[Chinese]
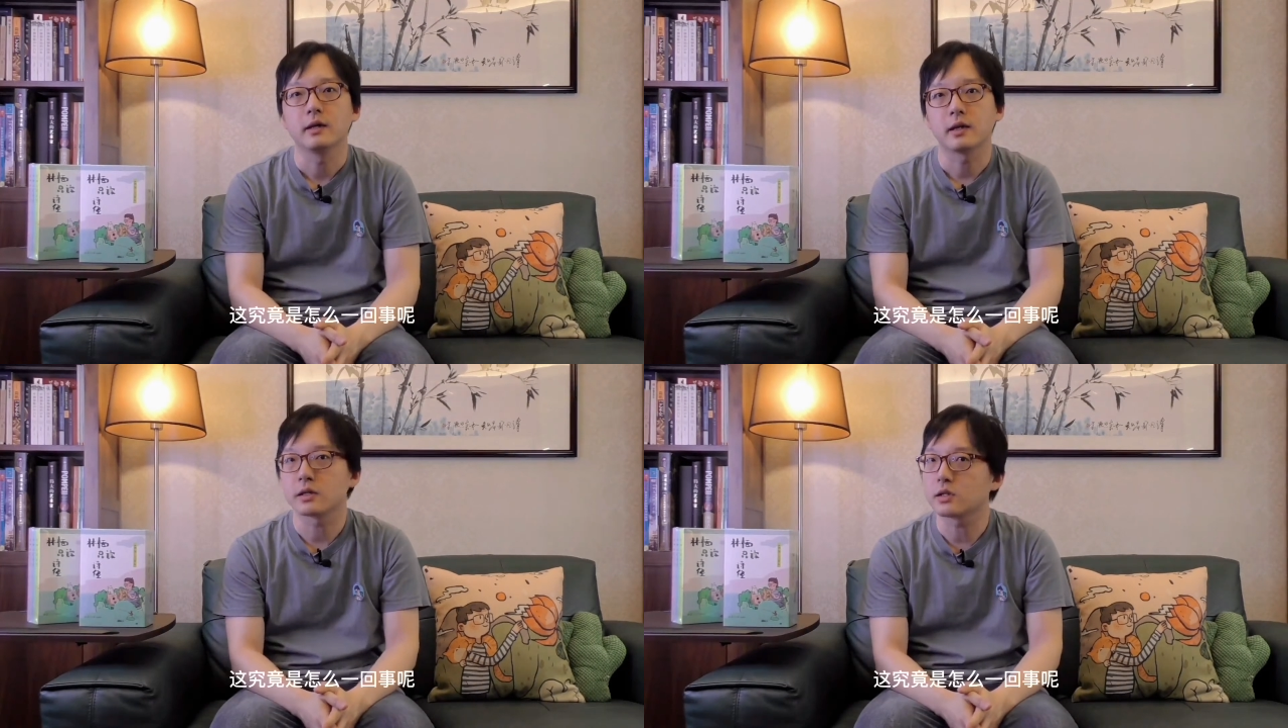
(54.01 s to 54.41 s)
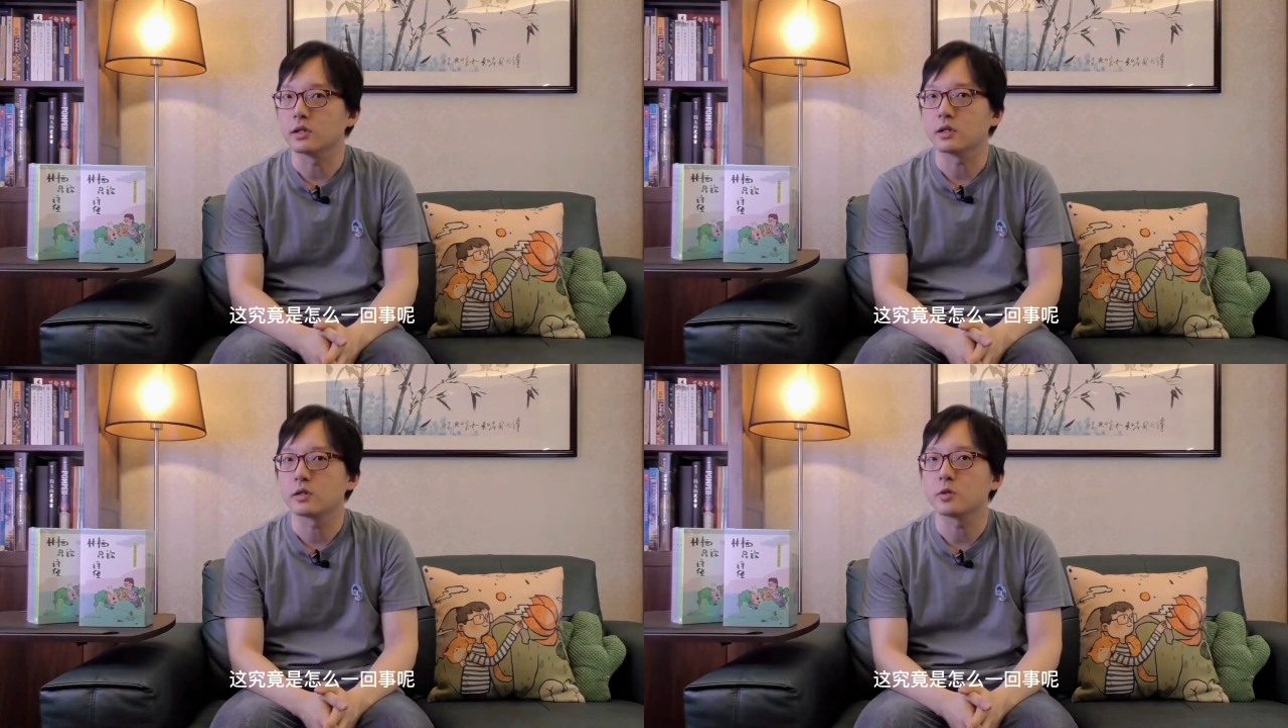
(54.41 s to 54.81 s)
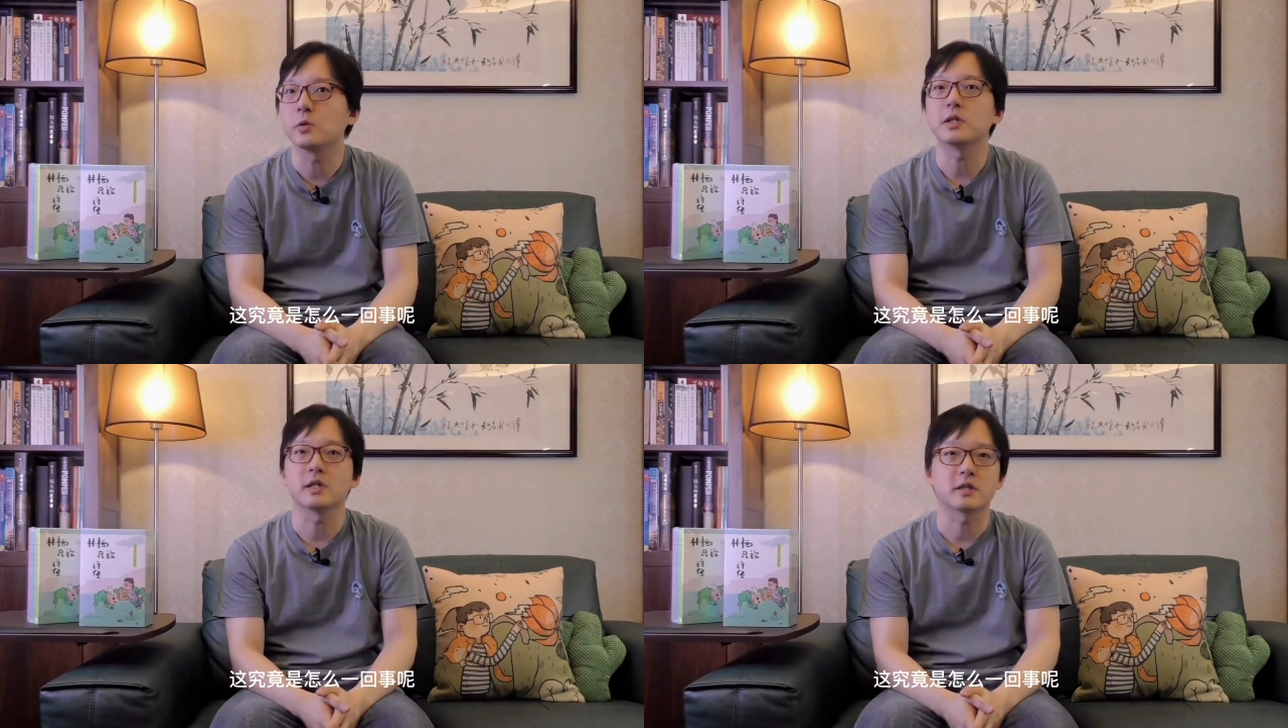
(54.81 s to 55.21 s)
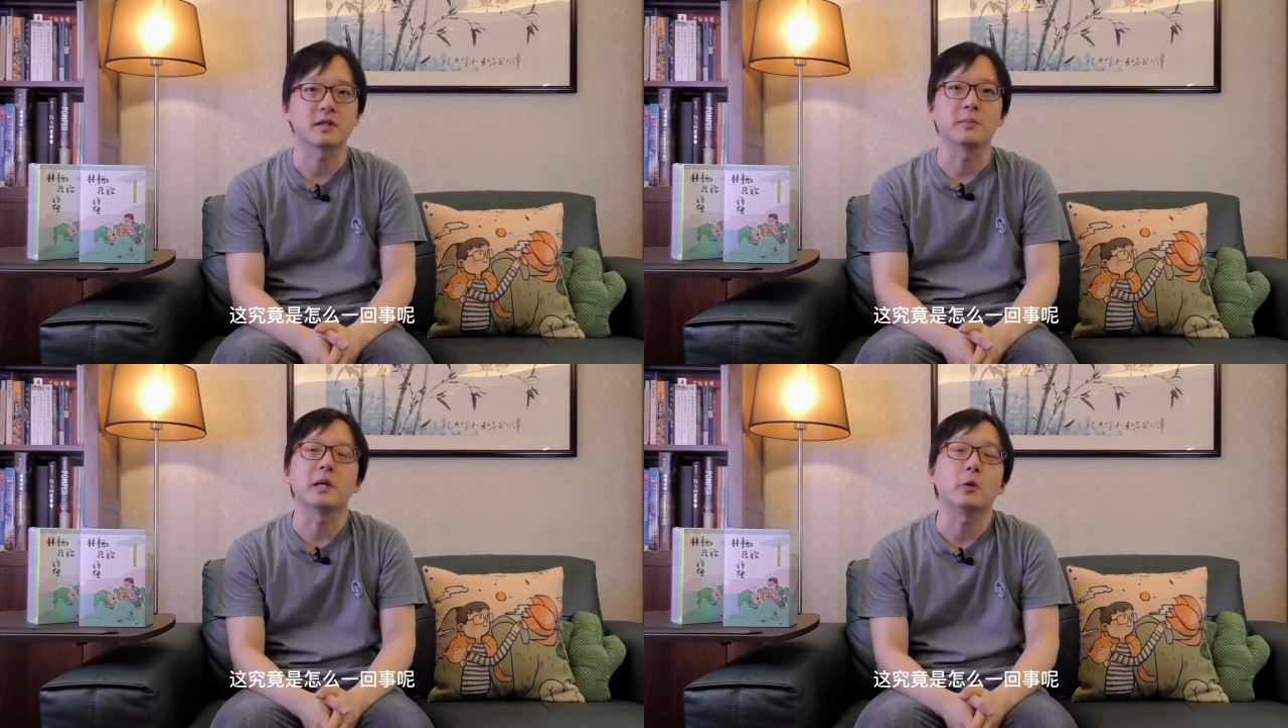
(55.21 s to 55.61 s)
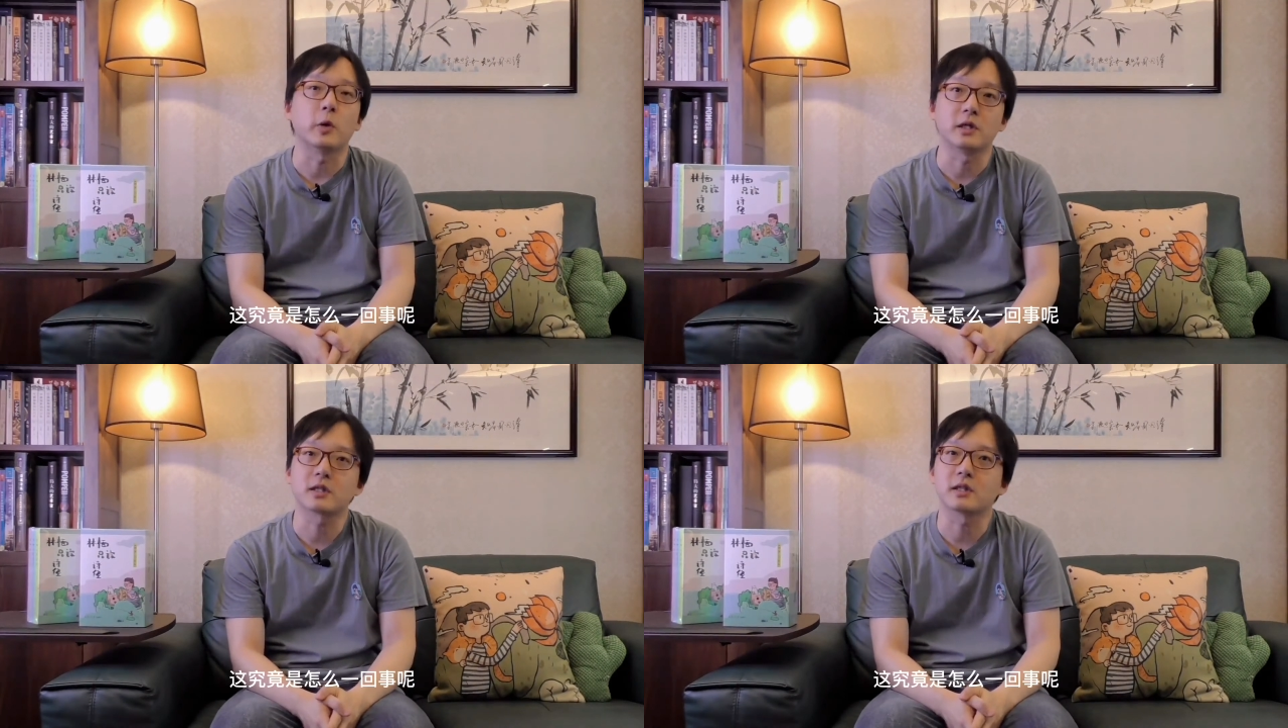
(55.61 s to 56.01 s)
那这究竟是怎么一
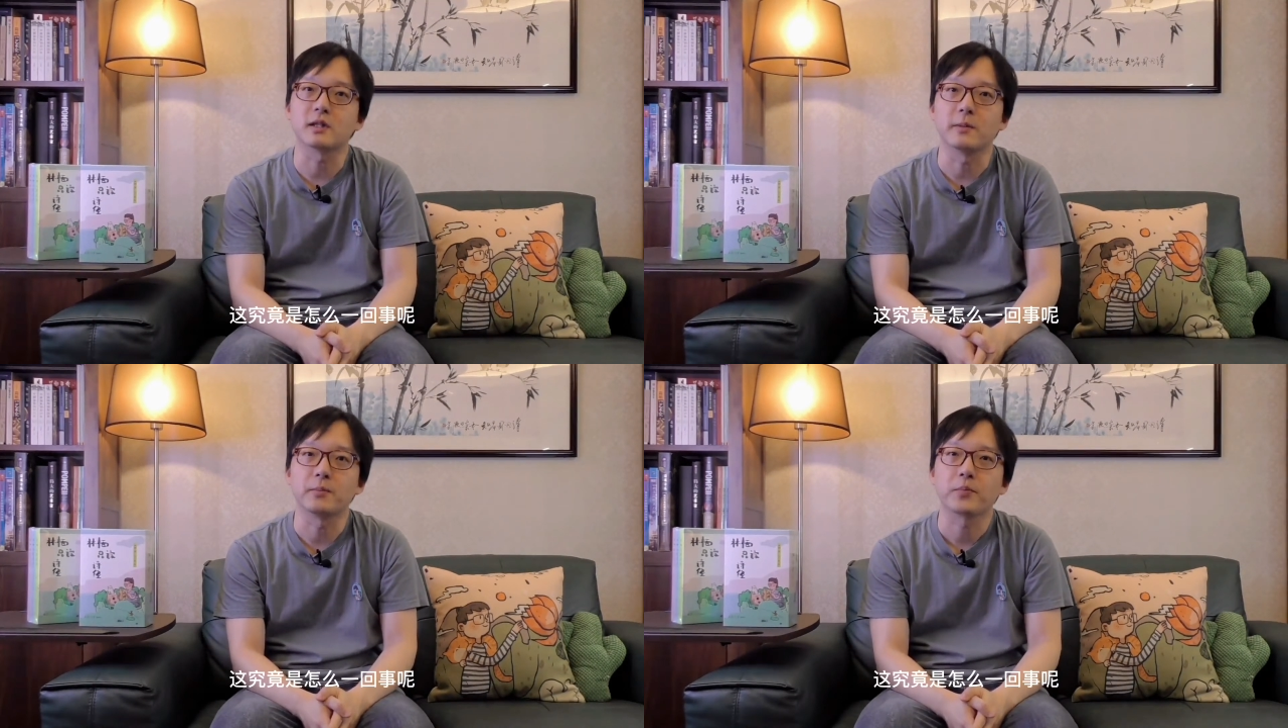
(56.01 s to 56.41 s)
回事呢？